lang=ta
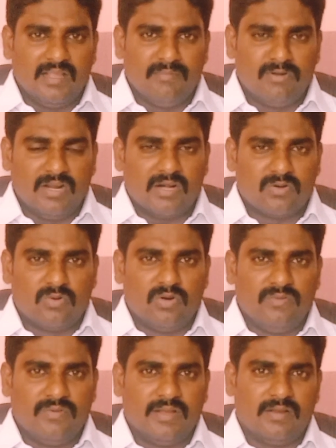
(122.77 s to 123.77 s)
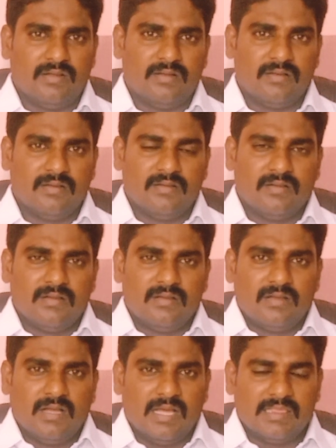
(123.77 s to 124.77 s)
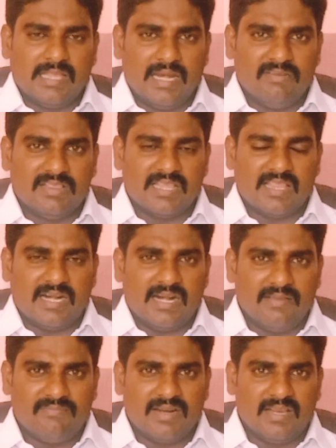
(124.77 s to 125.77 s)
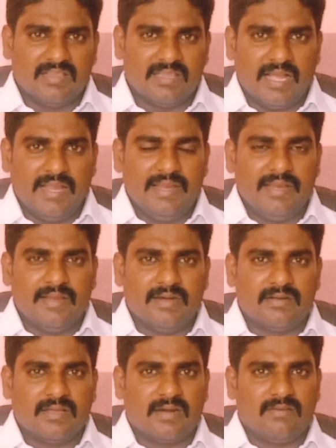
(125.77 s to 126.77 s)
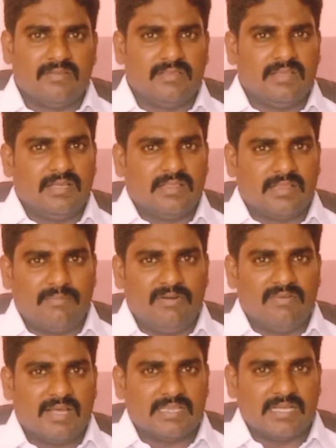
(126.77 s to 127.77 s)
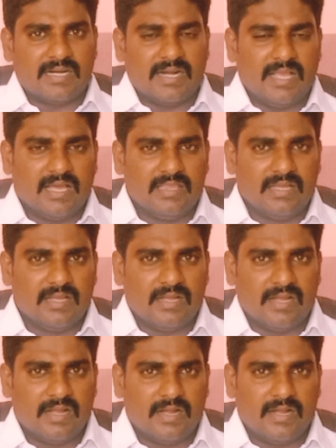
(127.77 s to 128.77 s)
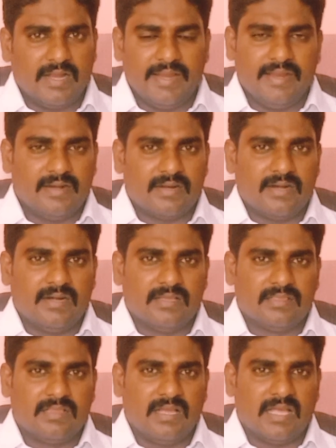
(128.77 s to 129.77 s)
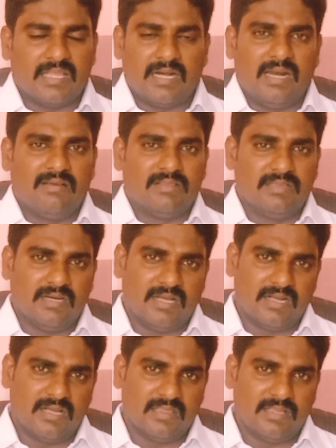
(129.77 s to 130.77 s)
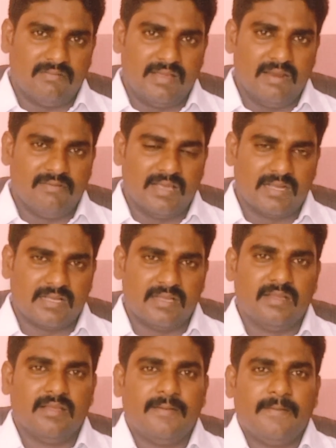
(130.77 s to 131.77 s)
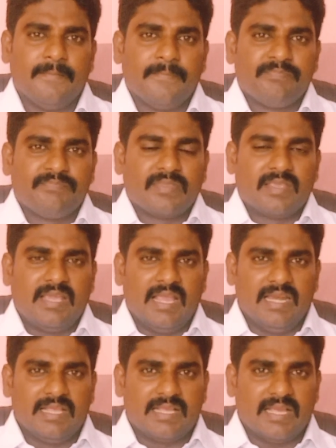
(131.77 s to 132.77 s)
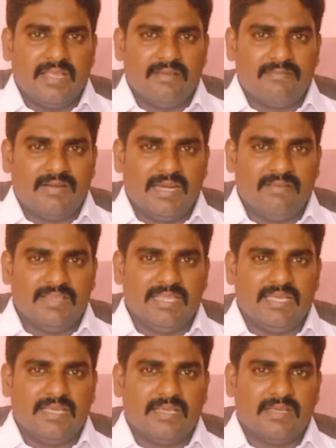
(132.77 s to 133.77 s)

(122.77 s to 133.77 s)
நிபுணர் குழு தெரிவித்ததன் அடிப்படையில் இந்த ஐ என்கிற வந்து தமிழ் வார்த்தை கிடையாது ஐ என்ற எழுத்து அதனால் வந்து நாங்கள் அந்த வரி விலக்கு கேளிக்கை வரி விதி